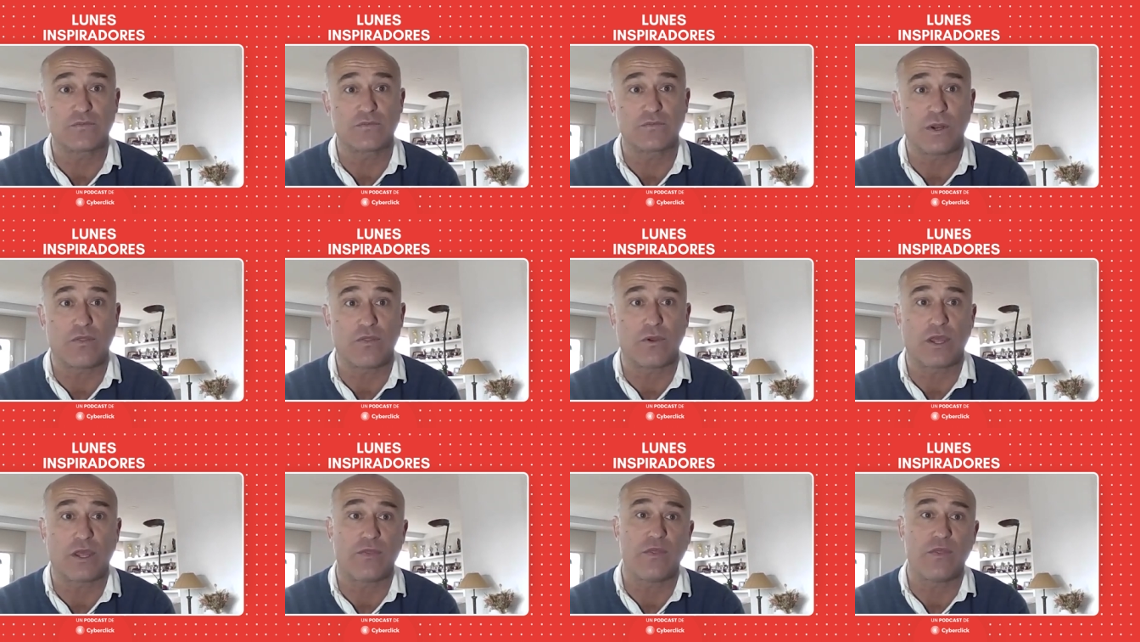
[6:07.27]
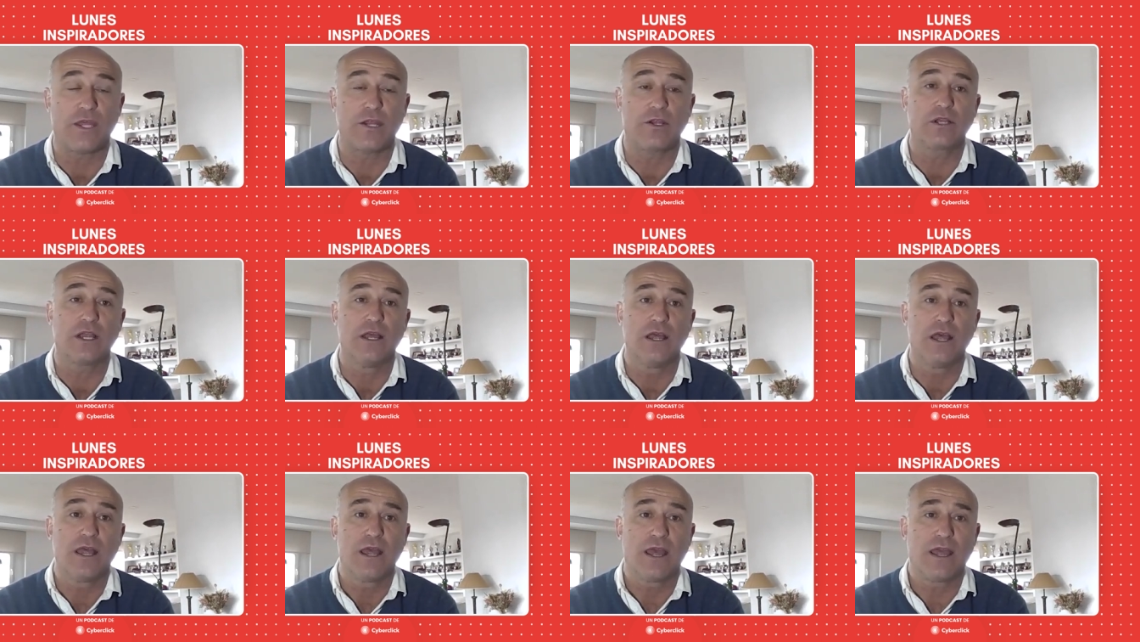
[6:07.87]
el esfuerzo que
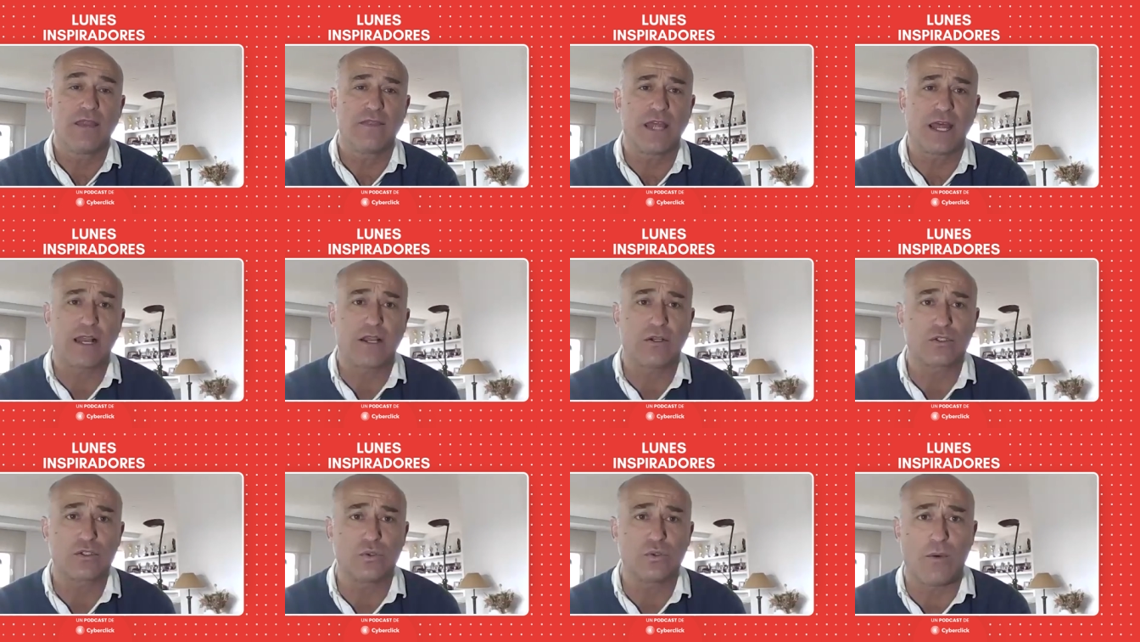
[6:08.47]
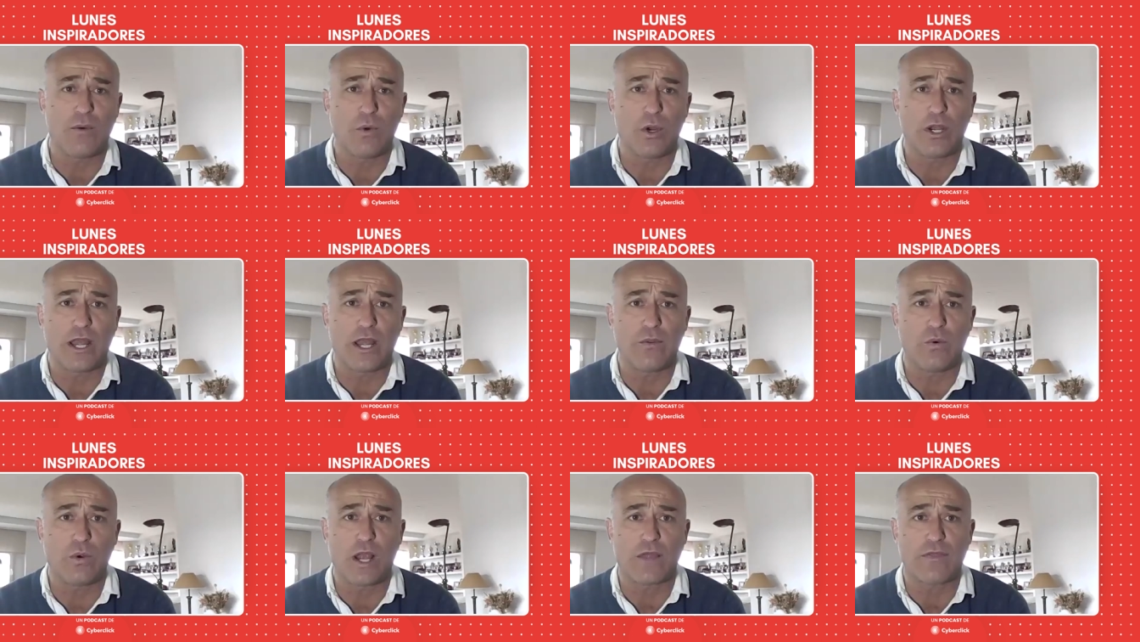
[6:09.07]
hicieron en darnos una
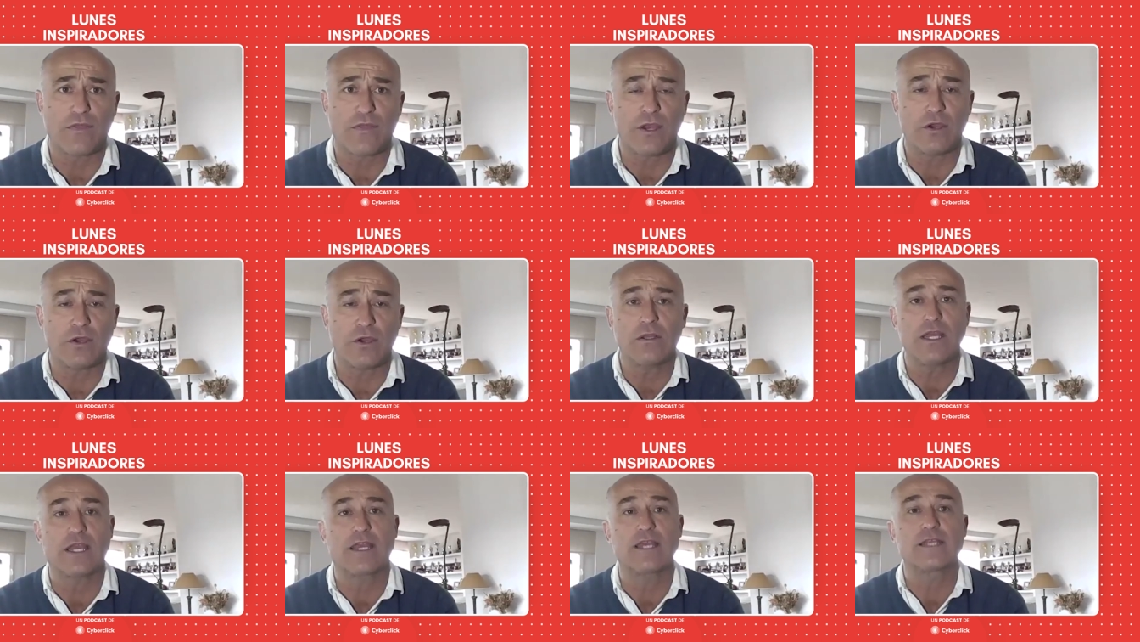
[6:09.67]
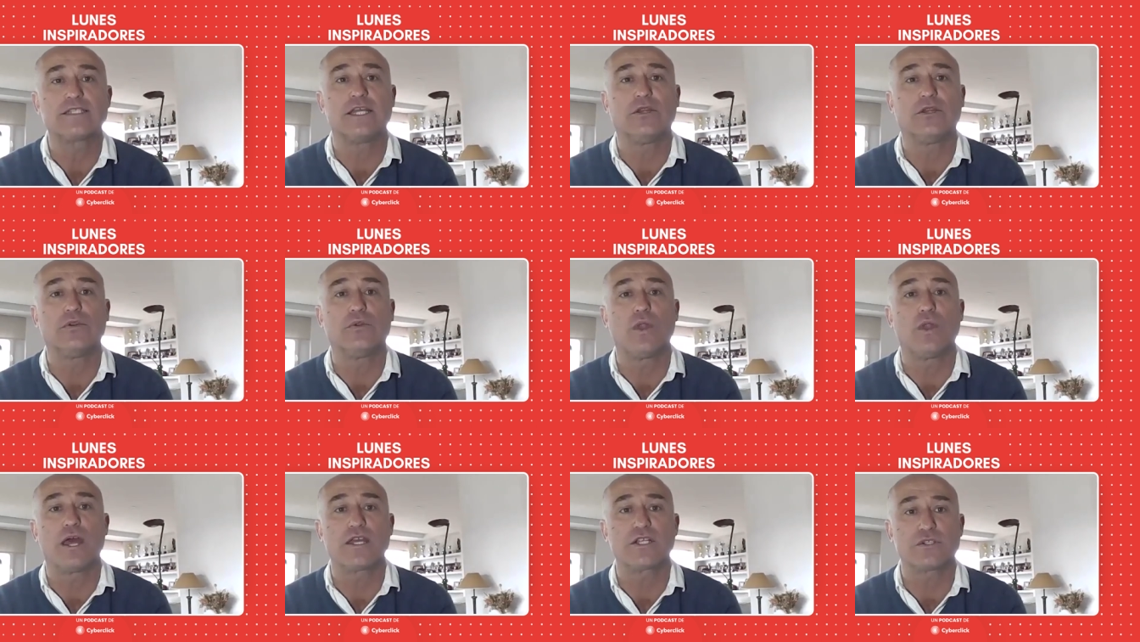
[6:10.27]
buena educación y que
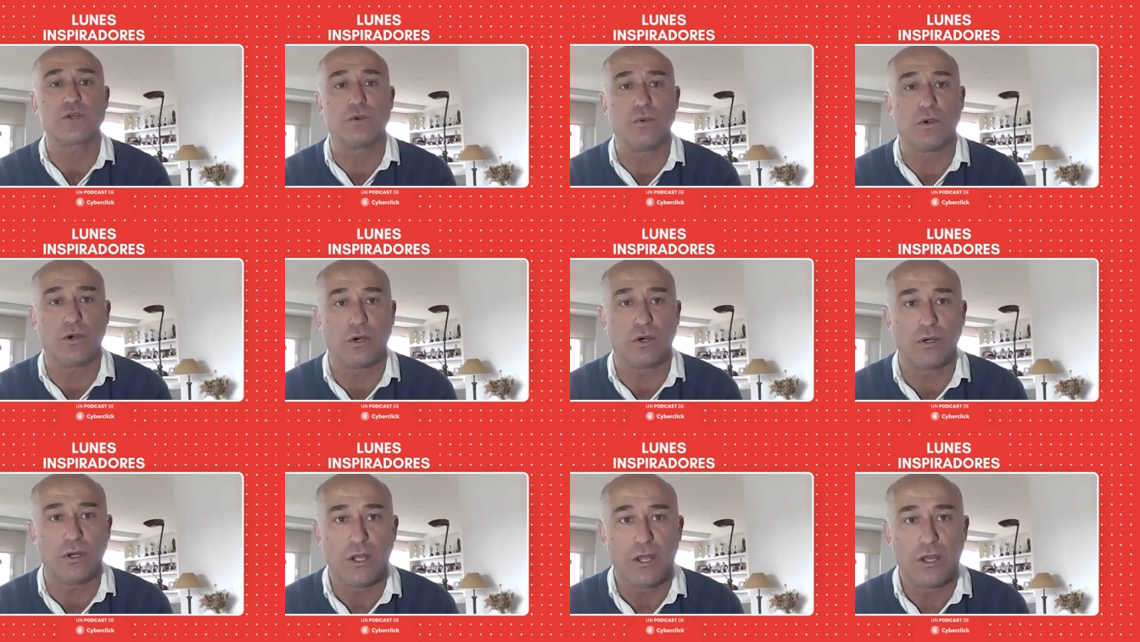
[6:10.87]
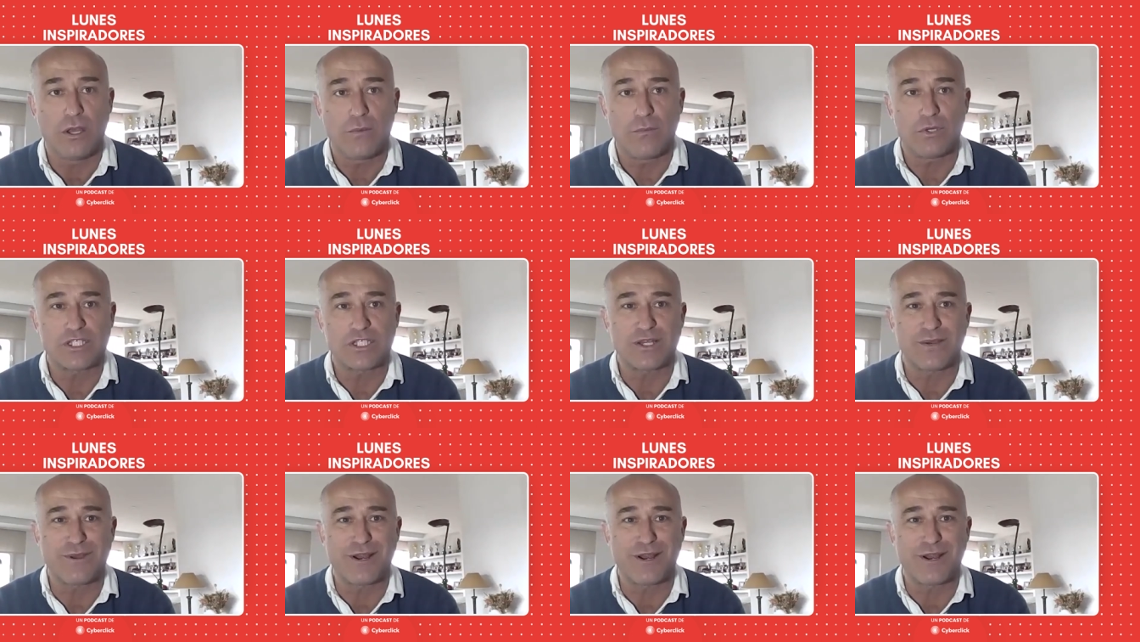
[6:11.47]
sin duda eso luego pues,